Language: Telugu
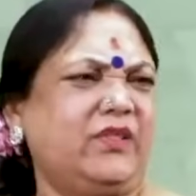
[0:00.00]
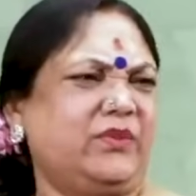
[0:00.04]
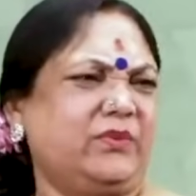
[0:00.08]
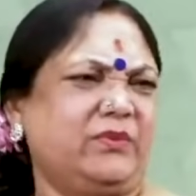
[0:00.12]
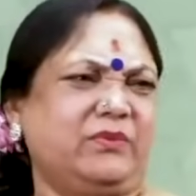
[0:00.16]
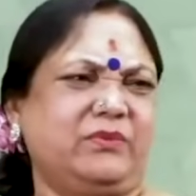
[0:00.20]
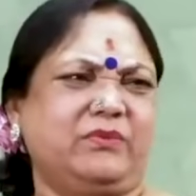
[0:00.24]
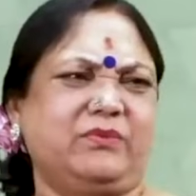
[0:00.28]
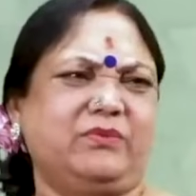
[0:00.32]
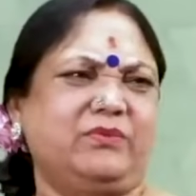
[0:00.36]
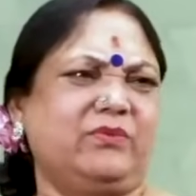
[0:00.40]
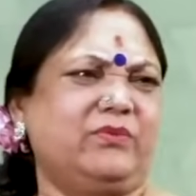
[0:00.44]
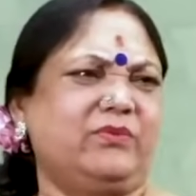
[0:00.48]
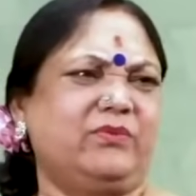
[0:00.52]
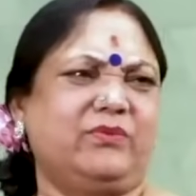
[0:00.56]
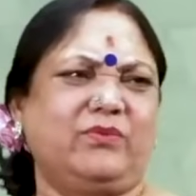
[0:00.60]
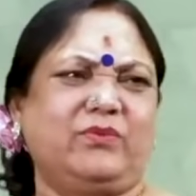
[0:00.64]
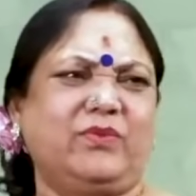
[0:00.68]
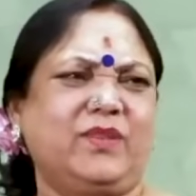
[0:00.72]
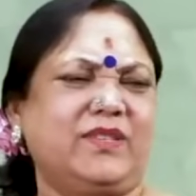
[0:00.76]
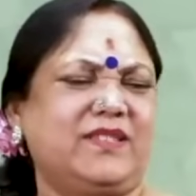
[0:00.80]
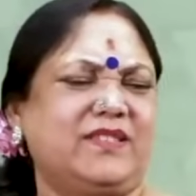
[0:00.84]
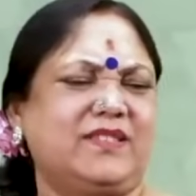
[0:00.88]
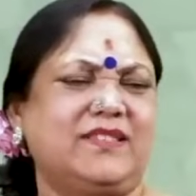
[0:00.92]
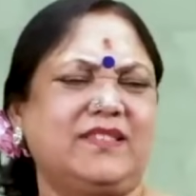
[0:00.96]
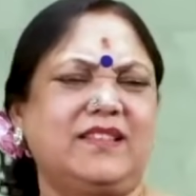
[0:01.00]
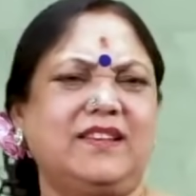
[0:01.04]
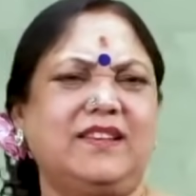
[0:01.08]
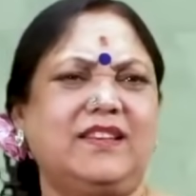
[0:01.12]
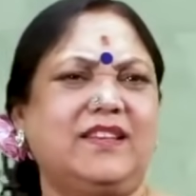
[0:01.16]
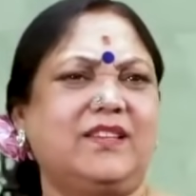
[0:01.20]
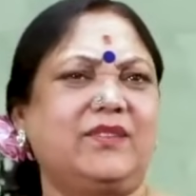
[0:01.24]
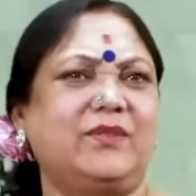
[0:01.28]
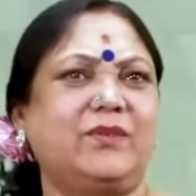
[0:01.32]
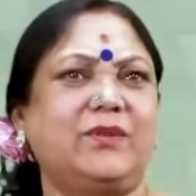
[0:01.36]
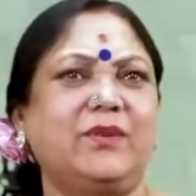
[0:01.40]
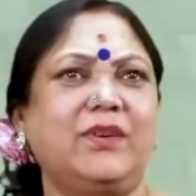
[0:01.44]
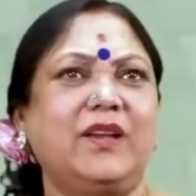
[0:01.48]
లేదు అస్సలు
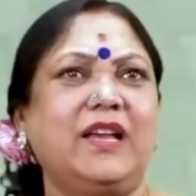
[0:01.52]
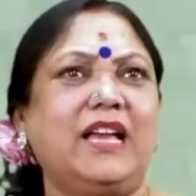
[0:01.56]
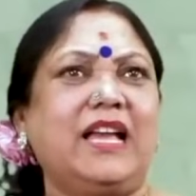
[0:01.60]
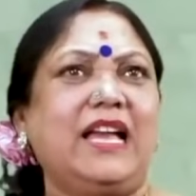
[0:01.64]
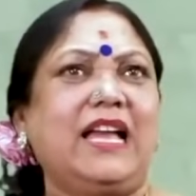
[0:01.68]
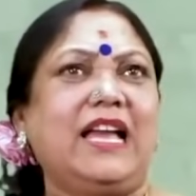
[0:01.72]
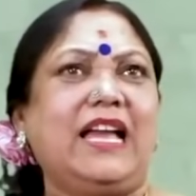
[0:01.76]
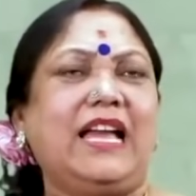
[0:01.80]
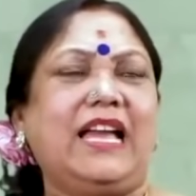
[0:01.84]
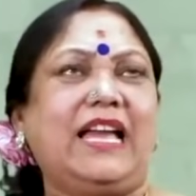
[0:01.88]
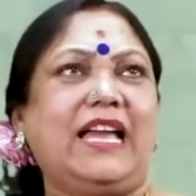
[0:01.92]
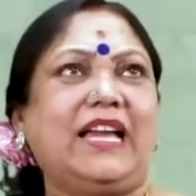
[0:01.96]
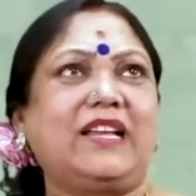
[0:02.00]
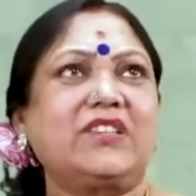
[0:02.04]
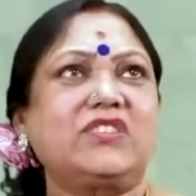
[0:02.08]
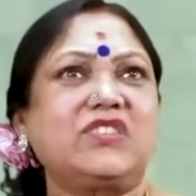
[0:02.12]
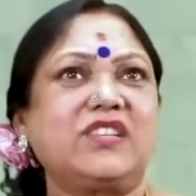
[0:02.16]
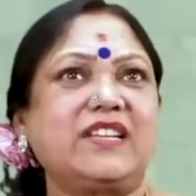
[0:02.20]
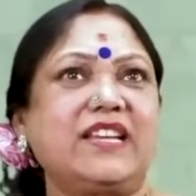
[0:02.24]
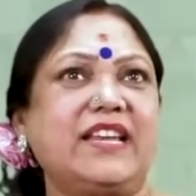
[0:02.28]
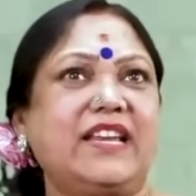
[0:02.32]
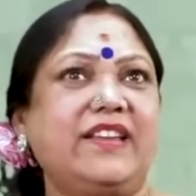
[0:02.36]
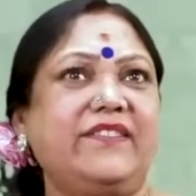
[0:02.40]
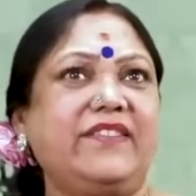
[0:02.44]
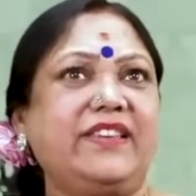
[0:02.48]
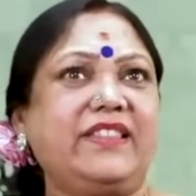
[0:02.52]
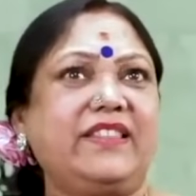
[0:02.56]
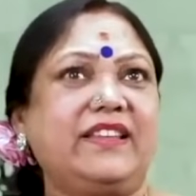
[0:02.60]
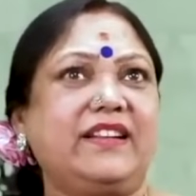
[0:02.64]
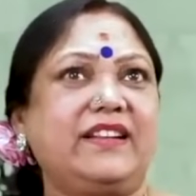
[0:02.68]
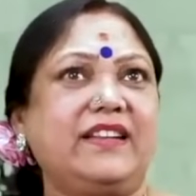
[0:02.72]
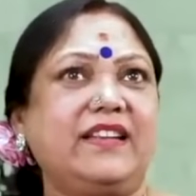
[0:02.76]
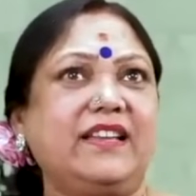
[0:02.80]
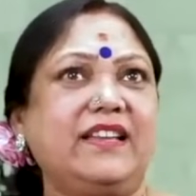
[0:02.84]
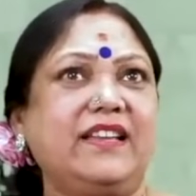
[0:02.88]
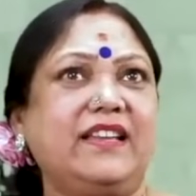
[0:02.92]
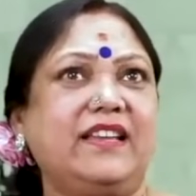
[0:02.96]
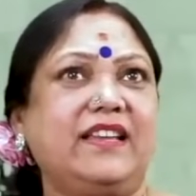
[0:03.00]
లేదు యాక్చువల్గా
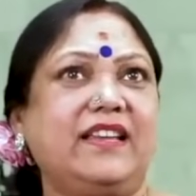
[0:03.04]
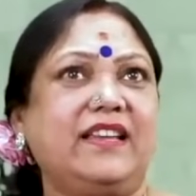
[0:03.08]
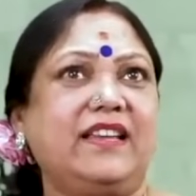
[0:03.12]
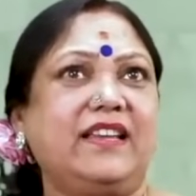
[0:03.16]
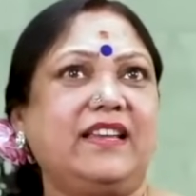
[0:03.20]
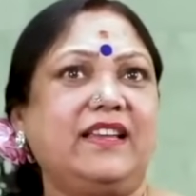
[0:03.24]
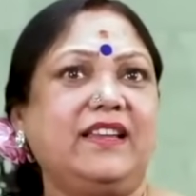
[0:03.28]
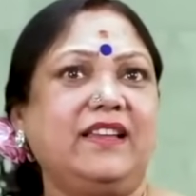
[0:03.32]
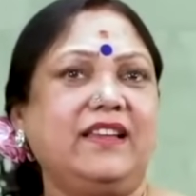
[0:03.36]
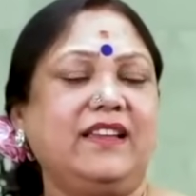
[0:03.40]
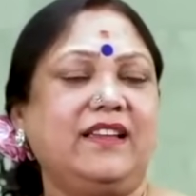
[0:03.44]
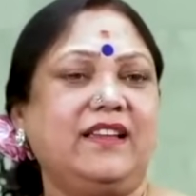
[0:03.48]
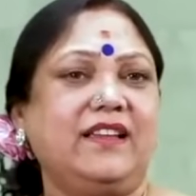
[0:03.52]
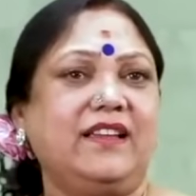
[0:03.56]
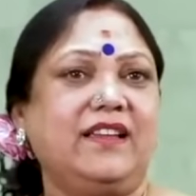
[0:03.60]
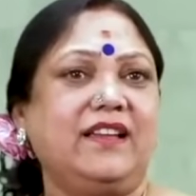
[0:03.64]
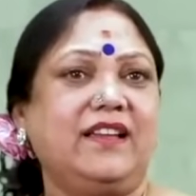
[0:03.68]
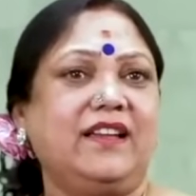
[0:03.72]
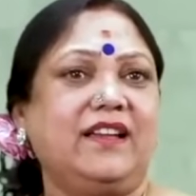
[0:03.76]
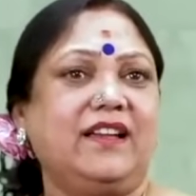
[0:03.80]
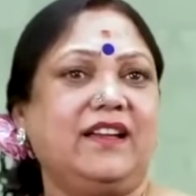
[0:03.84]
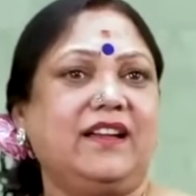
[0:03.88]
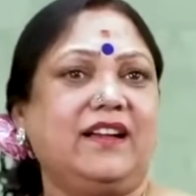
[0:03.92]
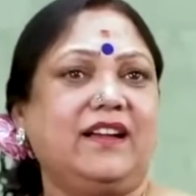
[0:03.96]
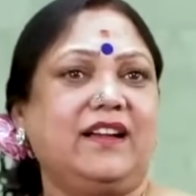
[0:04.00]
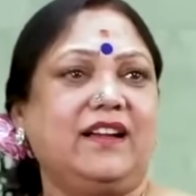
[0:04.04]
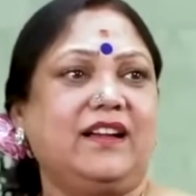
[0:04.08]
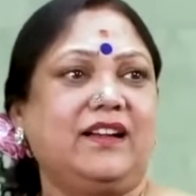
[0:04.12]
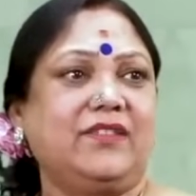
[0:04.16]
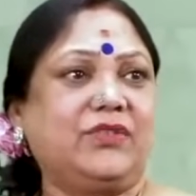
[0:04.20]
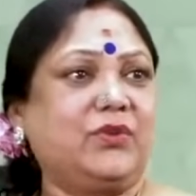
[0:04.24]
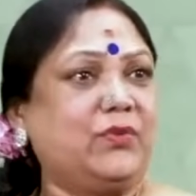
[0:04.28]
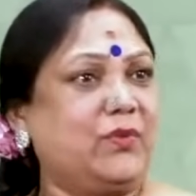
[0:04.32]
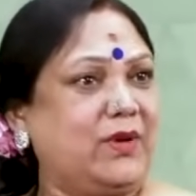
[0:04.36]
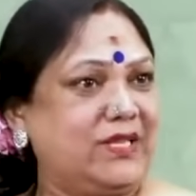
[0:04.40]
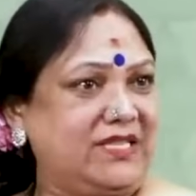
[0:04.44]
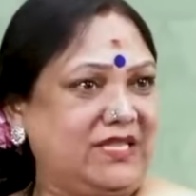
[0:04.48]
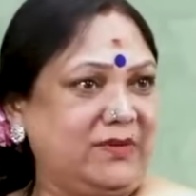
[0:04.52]
ఏమైందంటే
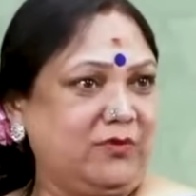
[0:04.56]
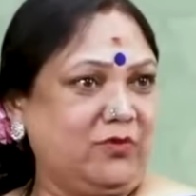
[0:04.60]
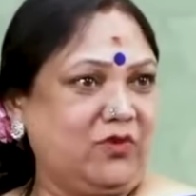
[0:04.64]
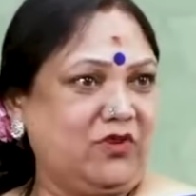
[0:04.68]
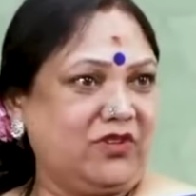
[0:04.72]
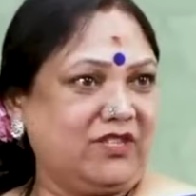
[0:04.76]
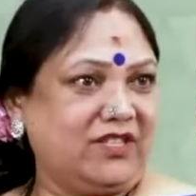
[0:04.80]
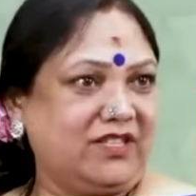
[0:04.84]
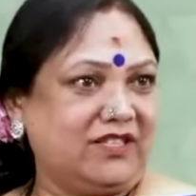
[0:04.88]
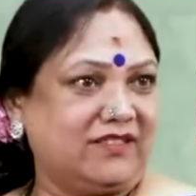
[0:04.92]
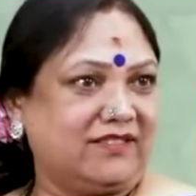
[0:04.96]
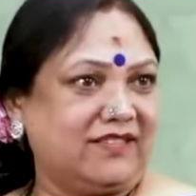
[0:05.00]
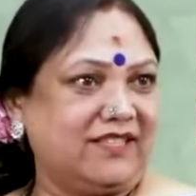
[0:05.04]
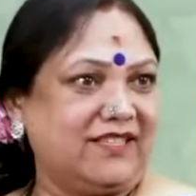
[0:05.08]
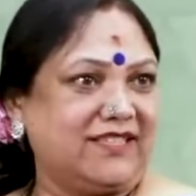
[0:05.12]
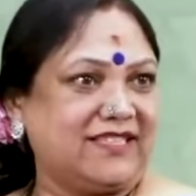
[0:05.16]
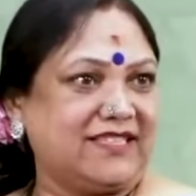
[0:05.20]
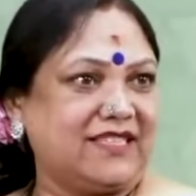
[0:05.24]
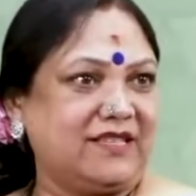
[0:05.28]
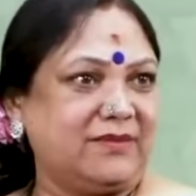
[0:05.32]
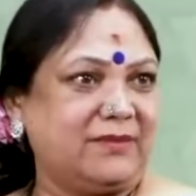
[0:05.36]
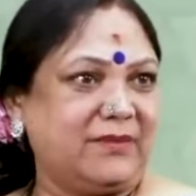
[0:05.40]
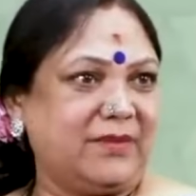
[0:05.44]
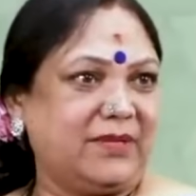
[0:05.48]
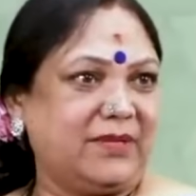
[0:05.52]
దువాసి మోహన్ గారు తెలుసు కదా